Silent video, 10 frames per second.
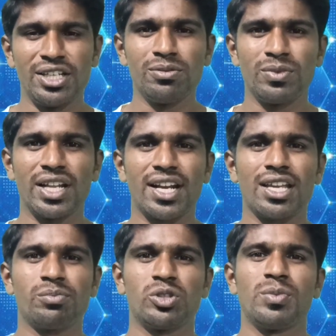இன்னும்
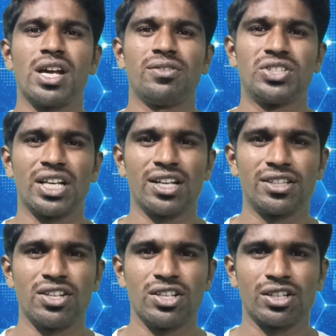நிறைய புதுமையான
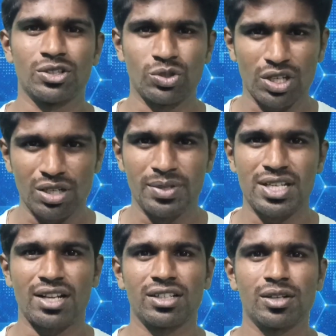விஷயங்களை தெரிஞ்சுக்க தொடர்ந்து
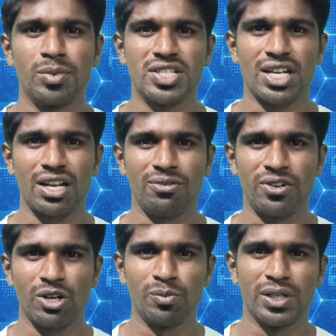நம்ம சரக்கு கப்பல் சேனலை ஃபாலோ